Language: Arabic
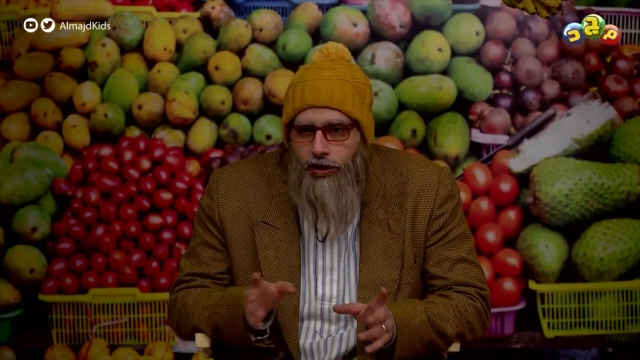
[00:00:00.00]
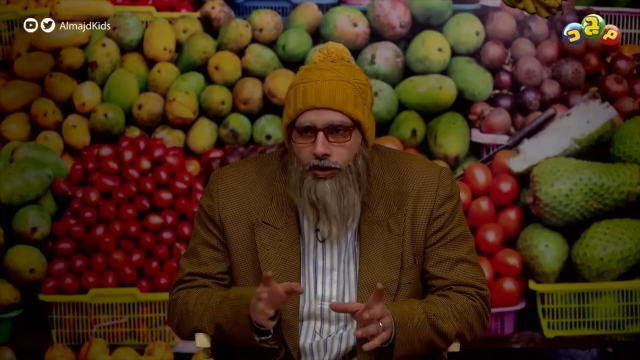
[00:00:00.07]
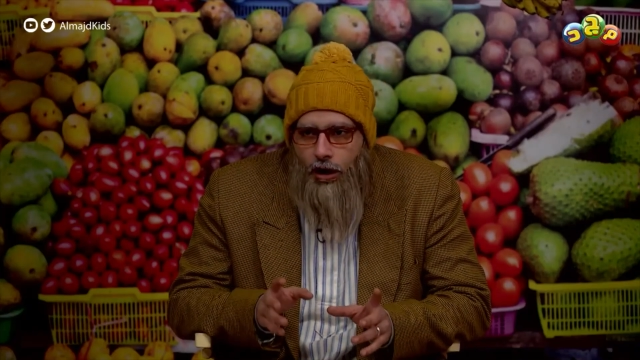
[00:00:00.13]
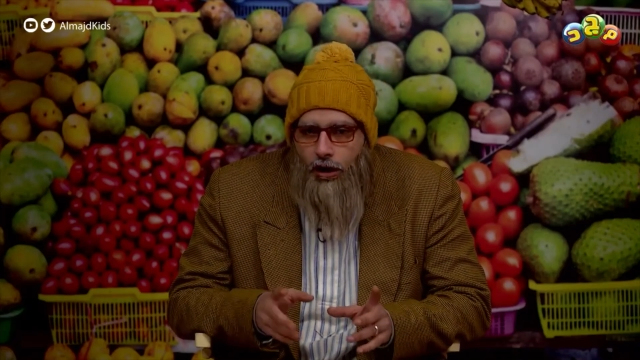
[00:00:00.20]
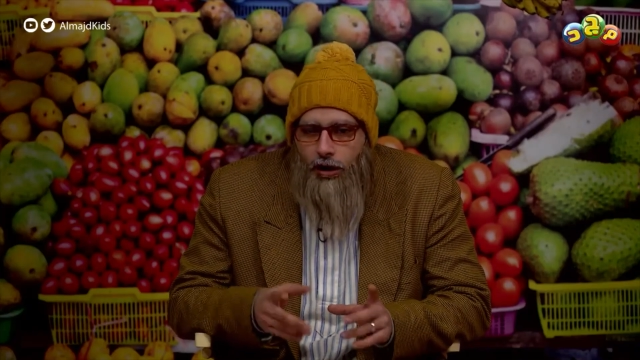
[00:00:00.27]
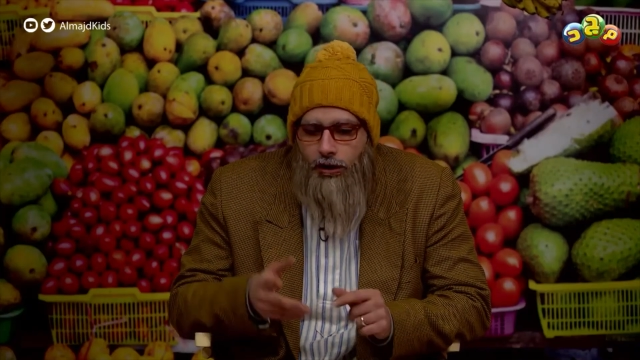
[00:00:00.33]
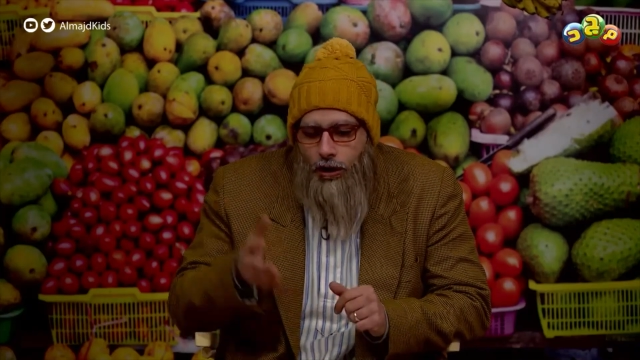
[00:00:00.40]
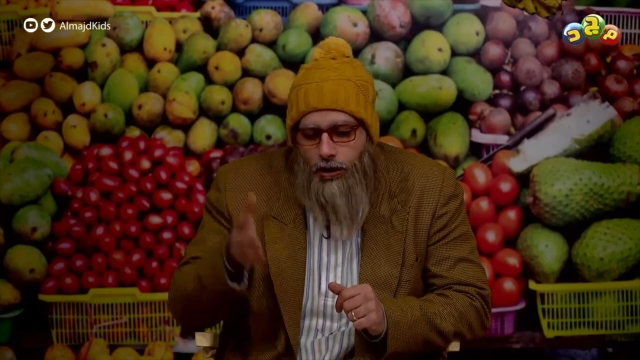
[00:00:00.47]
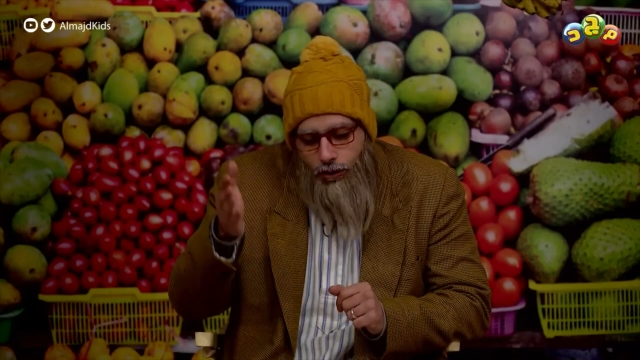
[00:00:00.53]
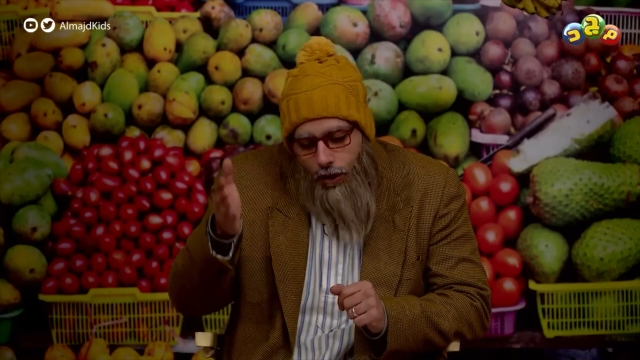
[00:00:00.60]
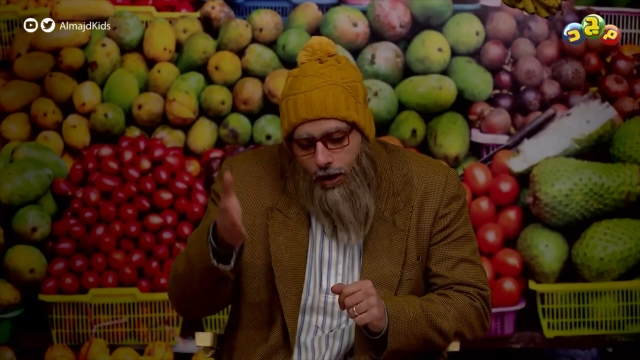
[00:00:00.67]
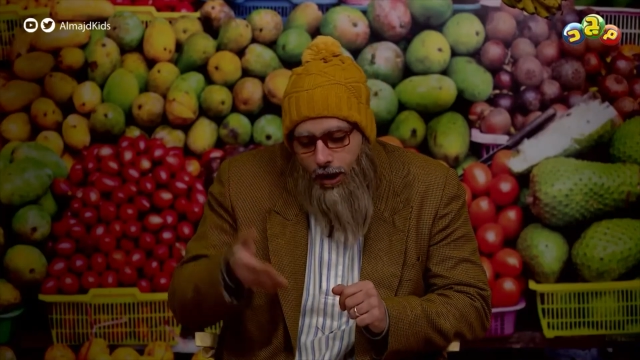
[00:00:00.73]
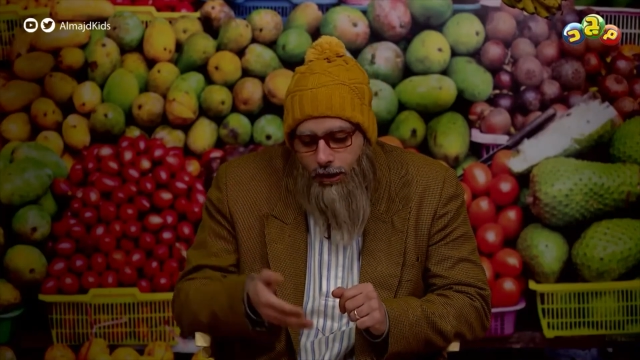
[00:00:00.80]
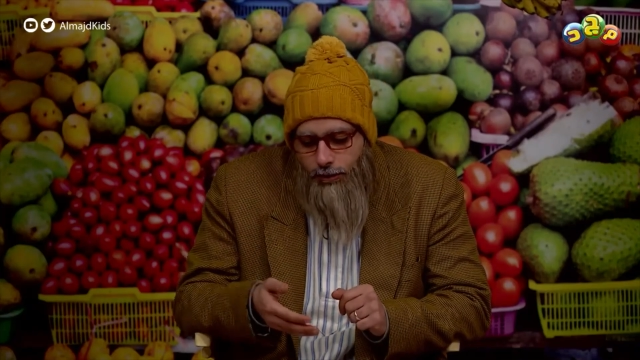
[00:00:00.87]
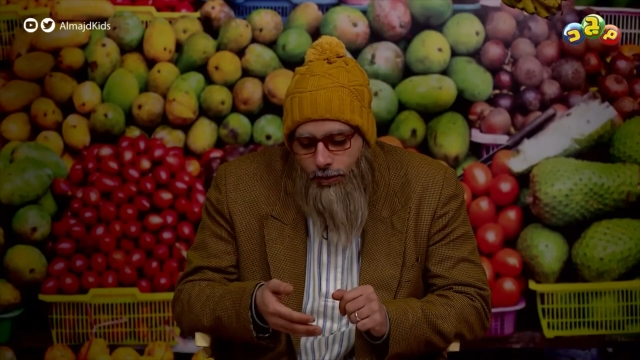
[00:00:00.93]
شجر تاخد
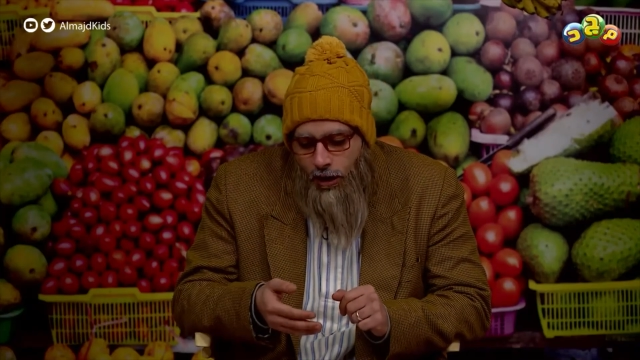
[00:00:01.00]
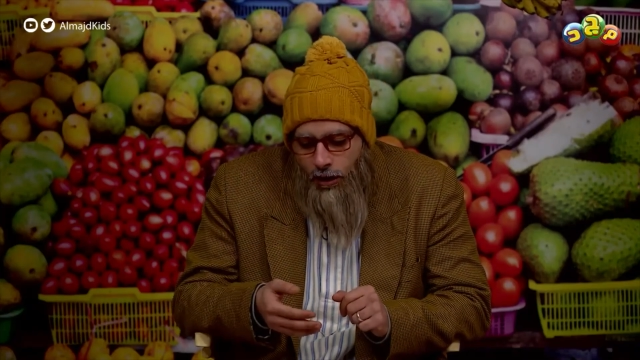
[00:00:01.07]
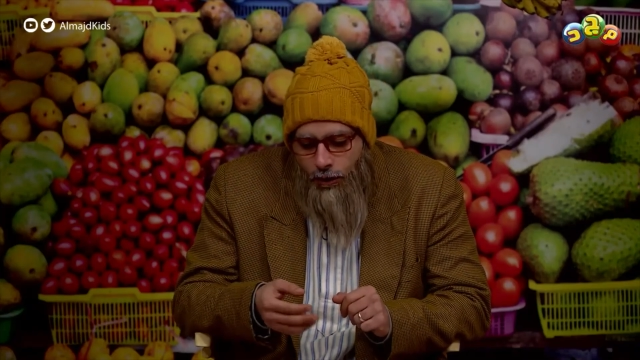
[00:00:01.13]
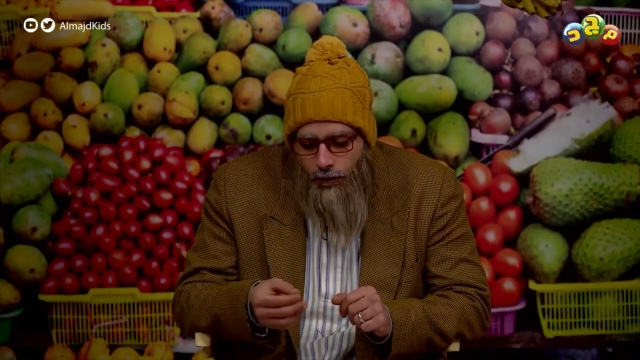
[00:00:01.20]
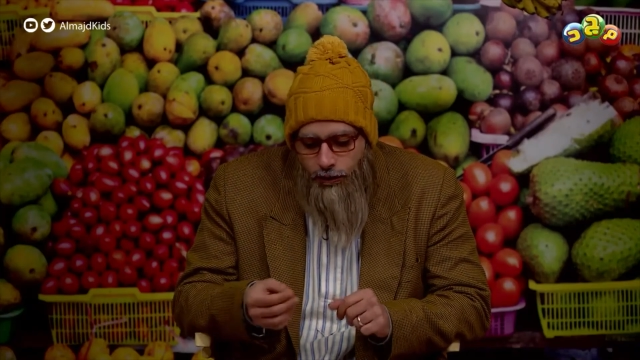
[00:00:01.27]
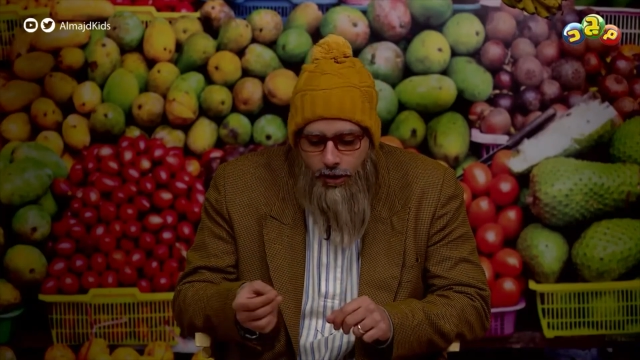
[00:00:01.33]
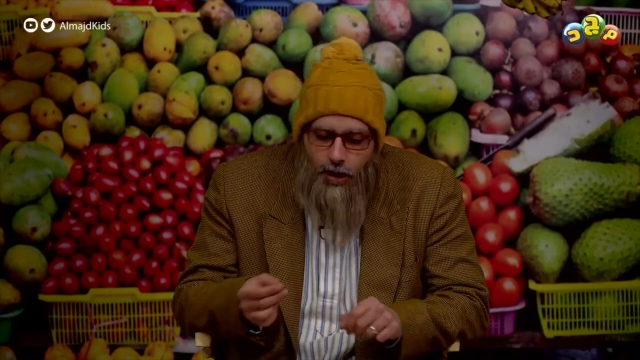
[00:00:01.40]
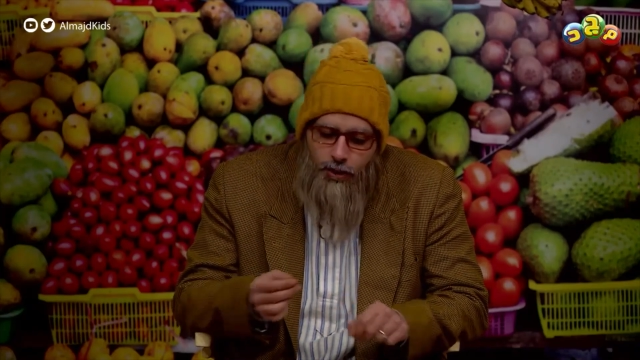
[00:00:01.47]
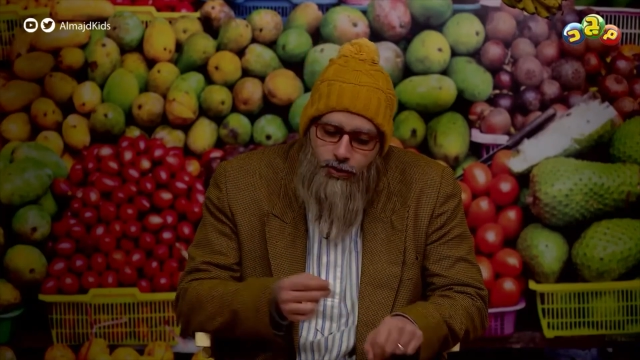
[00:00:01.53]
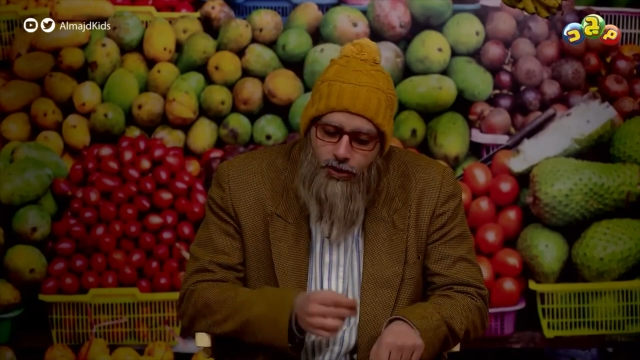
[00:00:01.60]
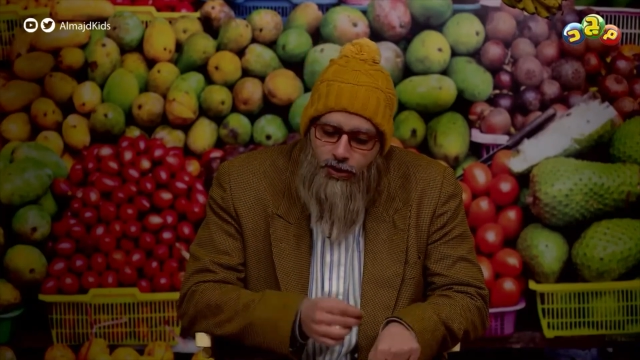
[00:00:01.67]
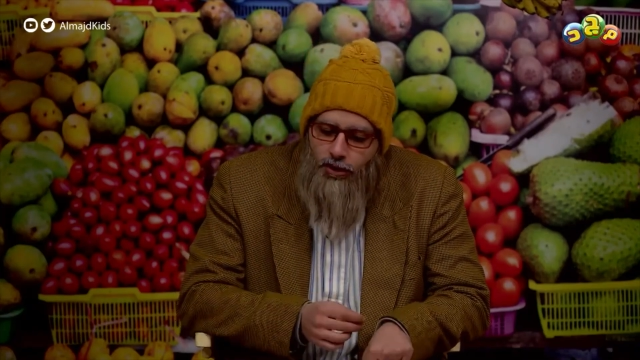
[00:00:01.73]
عقل منه وتاخده